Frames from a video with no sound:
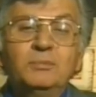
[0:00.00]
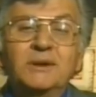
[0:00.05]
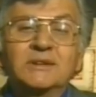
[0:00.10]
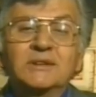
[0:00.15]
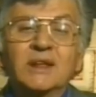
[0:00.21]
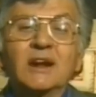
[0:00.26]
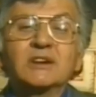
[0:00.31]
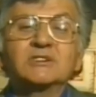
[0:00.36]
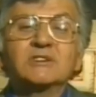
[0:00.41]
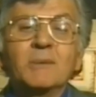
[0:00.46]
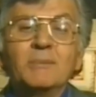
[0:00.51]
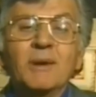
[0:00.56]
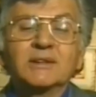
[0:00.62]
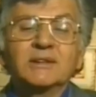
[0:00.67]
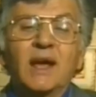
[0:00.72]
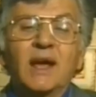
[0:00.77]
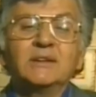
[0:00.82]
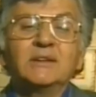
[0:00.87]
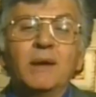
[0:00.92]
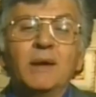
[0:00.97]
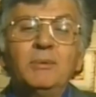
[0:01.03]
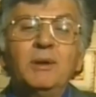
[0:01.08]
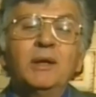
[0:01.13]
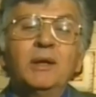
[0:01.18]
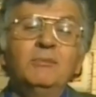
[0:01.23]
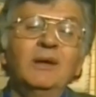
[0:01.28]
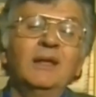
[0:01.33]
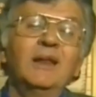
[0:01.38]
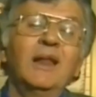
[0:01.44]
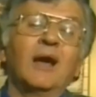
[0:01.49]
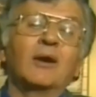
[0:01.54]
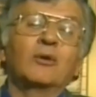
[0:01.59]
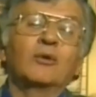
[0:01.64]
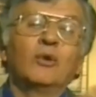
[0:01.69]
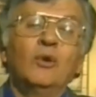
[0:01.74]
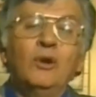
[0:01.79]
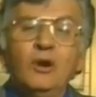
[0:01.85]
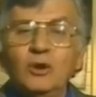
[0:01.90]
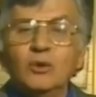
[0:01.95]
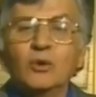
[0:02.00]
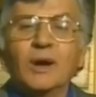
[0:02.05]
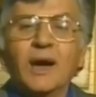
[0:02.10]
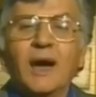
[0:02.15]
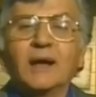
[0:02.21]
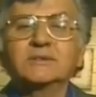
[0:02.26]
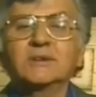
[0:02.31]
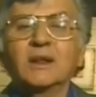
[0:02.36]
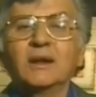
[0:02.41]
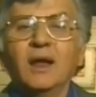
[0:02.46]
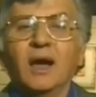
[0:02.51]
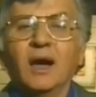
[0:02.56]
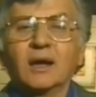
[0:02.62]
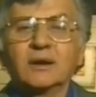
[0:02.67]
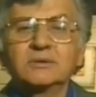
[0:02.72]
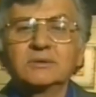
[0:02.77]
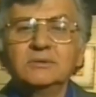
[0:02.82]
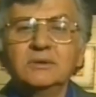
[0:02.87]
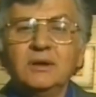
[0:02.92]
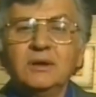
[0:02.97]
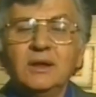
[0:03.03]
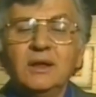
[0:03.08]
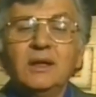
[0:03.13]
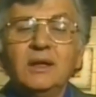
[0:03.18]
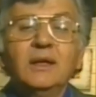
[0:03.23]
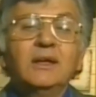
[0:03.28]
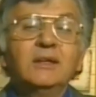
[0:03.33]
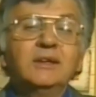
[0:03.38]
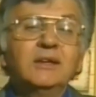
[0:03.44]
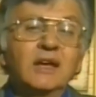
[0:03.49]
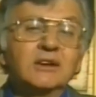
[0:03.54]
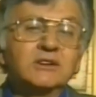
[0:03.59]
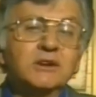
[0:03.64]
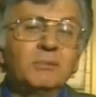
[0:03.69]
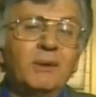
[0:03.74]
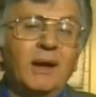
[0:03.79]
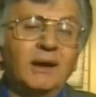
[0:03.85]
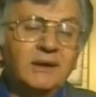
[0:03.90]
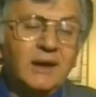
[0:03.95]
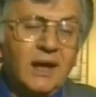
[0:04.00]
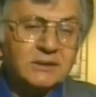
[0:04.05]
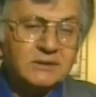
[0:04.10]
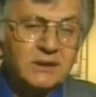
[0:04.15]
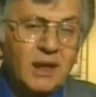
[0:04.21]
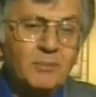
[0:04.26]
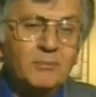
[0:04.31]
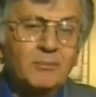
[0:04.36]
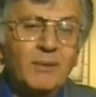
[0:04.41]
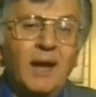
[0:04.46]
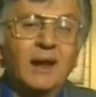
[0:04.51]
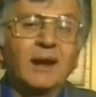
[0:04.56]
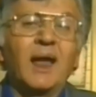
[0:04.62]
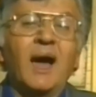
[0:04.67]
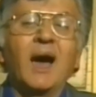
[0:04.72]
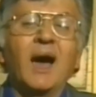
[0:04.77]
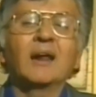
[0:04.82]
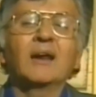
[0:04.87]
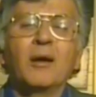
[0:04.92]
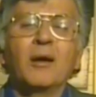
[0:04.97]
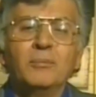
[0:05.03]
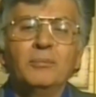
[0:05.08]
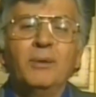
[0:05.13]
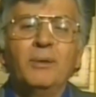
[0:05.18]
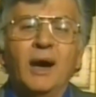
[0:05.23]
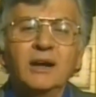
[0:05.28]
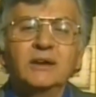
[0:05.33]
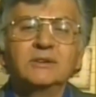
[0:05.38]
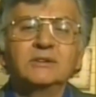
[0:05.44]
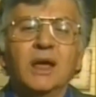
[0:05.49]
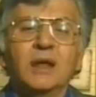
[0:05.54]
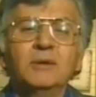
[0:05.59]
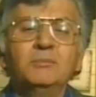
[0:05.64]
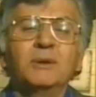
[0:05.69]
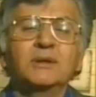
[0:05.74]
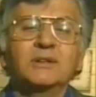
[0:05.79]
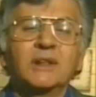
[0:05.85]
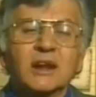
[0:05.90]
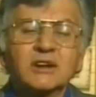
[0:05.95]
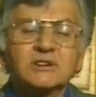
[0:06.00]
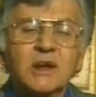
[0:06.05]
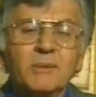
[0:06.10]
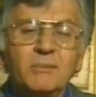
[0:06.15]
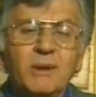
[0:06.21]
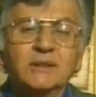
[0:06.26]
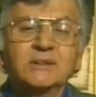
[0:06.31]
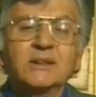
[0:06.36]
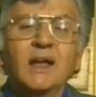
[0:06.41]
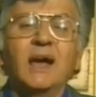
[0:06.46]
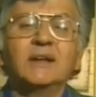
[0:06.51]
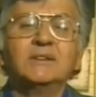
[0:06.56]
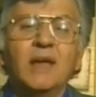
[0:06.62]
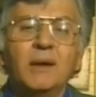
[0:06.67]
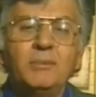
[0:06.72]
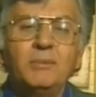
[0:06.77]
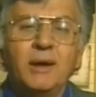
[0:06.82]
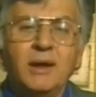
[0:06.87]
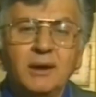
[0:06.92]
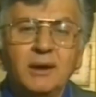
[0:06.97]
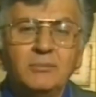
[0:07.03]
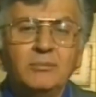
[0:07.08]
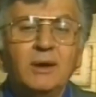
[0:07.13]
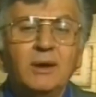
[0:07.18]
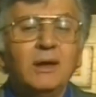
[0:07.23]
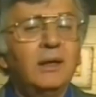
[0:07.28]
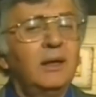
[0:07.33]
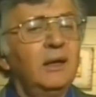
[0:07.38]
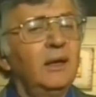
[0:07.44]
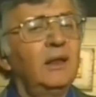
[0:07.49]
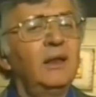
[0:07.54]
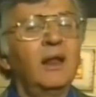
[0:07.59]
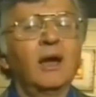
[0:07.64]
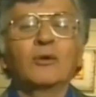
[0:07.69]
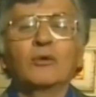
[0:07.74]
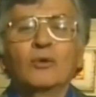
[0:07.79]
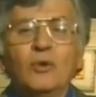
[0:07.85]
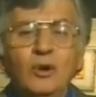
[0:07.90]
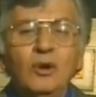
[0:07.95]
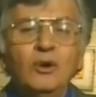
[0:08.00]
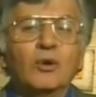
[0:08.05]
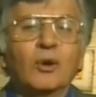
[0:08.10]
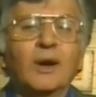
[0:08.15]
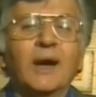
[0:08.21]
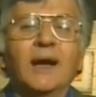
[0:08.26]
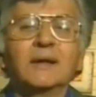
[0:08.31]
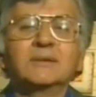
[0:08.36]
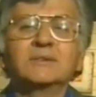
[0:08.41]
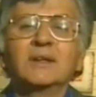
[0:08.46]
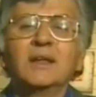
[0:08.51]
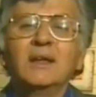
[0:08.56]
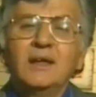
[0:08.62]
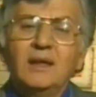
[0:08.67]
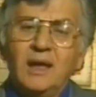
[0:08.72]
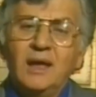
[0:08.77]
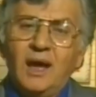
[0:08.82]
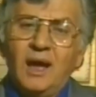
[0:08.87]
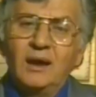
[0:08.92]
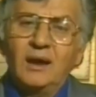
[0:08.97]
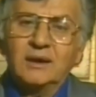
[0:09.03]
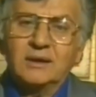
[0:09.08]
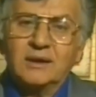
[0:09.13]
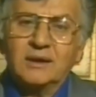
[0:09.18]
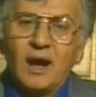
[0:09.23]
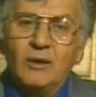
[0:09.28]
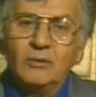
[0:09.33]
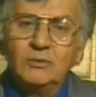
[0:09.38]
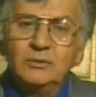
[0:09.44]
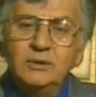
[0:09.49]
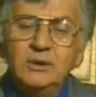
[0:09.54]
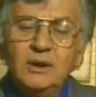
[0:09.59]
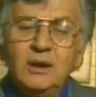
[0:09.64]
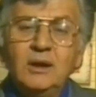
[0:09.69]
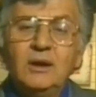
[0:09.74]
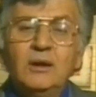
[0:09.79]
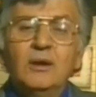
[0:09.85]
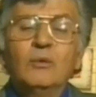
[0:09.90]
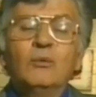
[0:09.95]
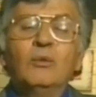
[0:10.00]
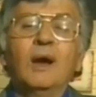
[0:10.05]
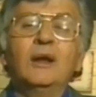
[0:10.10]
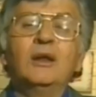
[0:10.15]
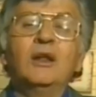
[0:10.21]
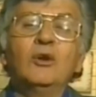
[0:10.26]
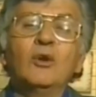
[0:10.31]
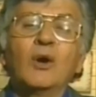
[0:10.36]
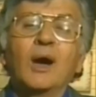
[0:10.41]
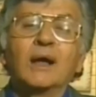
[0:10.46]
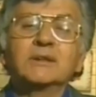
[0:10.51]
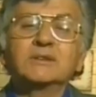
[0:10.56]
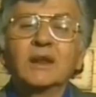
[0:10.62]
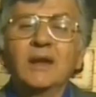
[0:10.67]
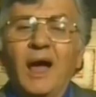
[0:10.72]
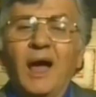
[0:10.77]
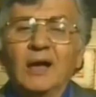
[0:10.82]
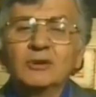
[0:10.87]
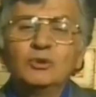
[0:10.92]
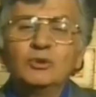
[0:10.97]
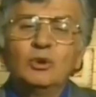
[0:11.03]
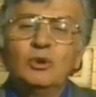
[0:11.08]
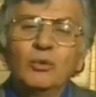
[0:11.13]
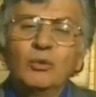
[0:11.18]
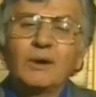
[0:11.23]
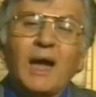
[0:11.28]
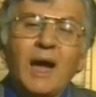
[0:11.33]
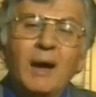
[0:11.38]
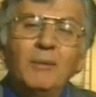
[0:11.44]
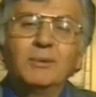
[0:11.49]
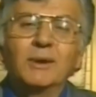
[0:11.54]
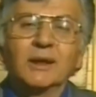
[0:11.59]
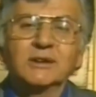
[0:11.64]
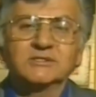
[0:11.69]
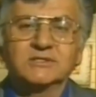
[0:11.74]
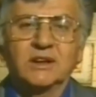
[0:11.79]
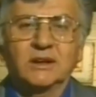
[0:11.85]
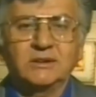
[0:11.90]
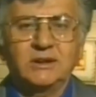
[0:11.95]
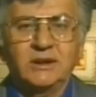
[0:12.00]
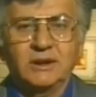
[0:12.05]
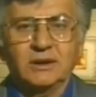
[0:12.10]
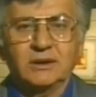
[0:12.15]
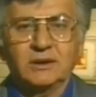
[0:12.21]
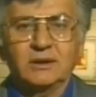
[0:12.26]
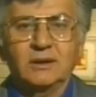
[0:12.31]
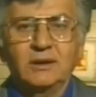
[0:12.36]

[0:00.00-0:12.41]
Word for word: بترجمة أدبهم إلى كل لغات الأرض يجب أن يهتم العرب أيضا بترجمة أدبهم إلى كل لغات الكون وللغة العدو قبل الصديق